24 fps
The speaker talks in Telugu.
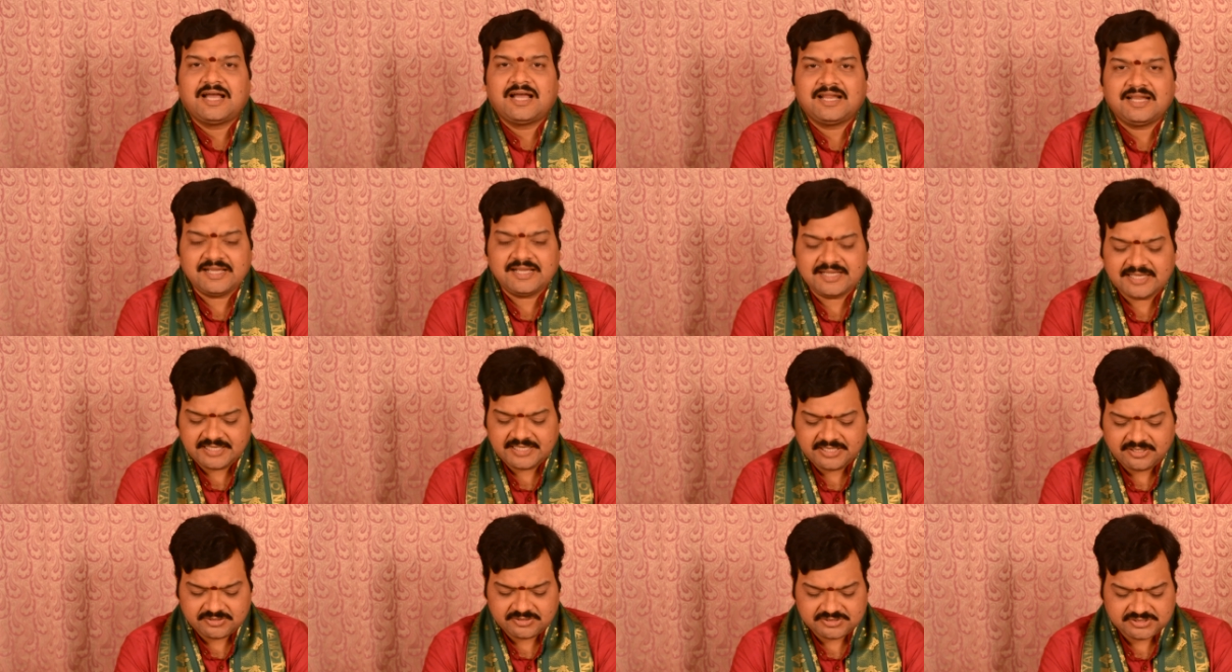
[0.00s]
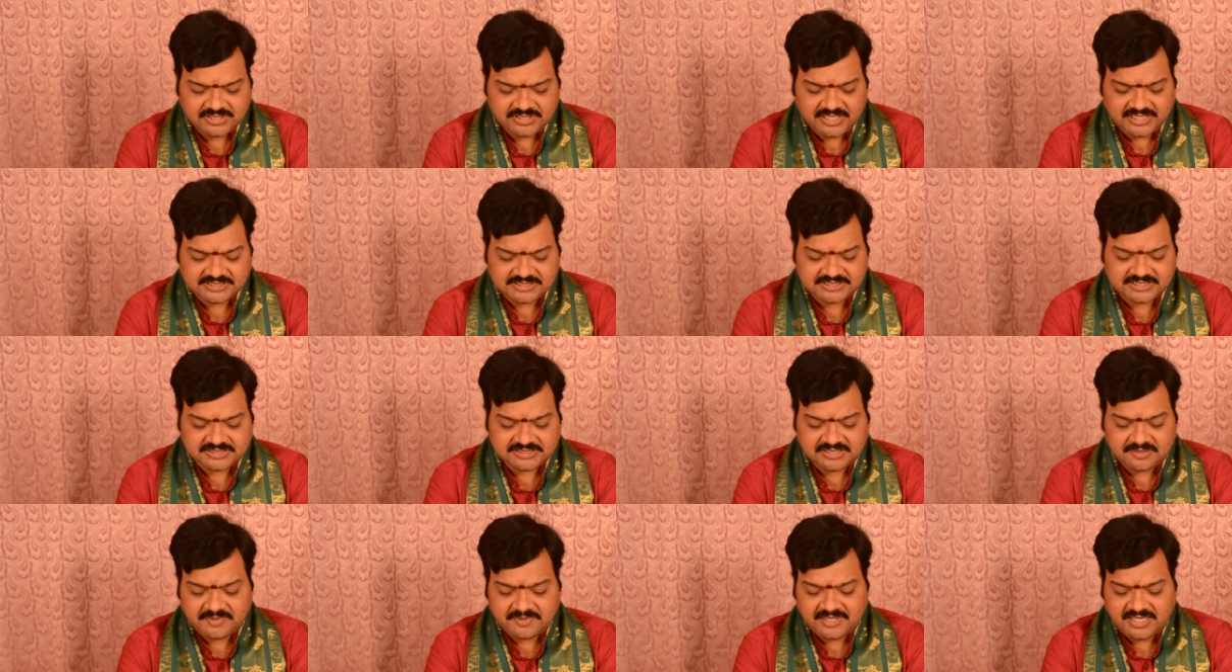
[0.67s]
అలాగే ఈరోజు
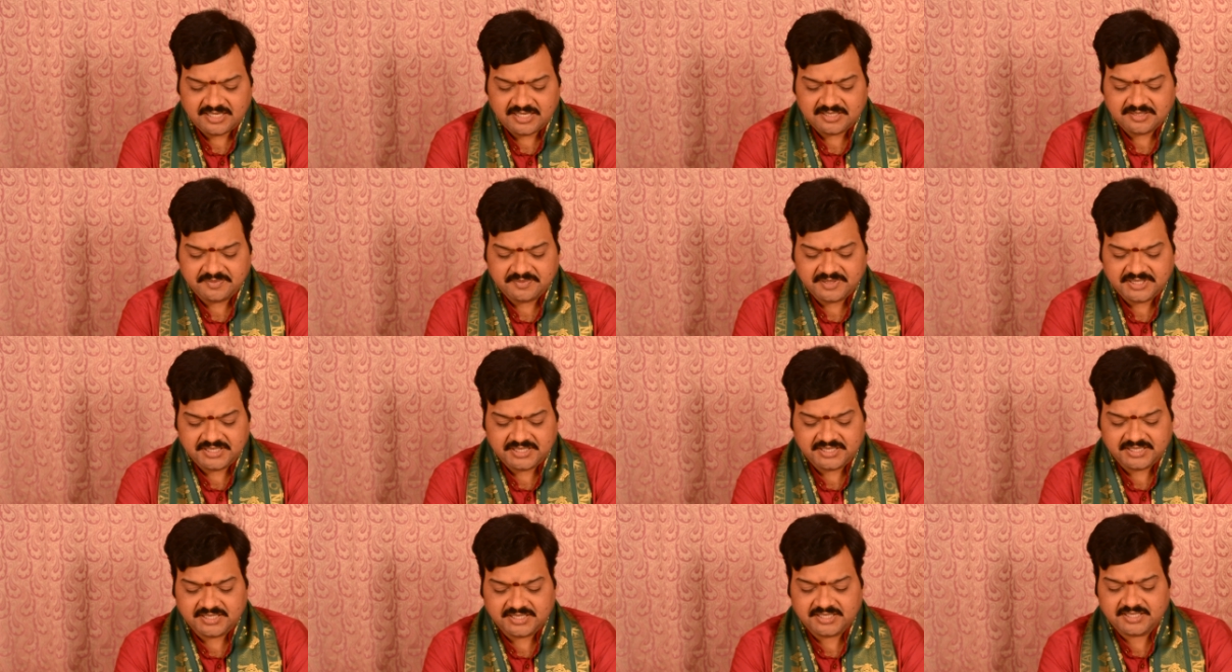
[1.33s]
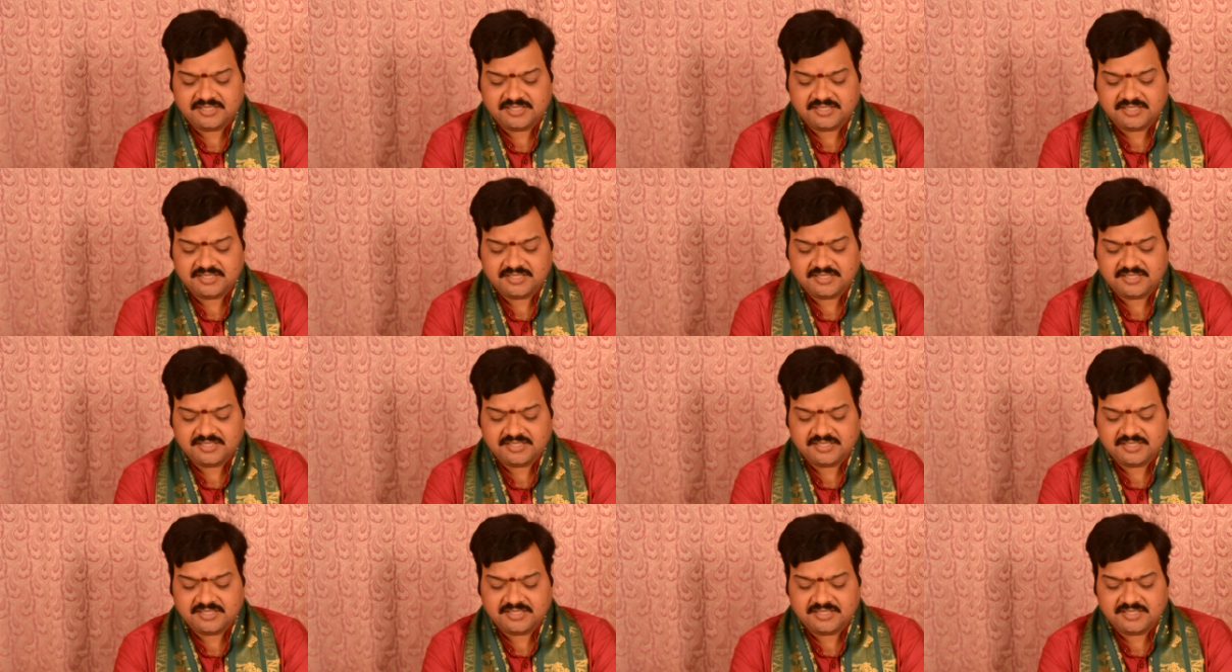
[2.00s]
నక్షత్ర బలాన్ని బట్టి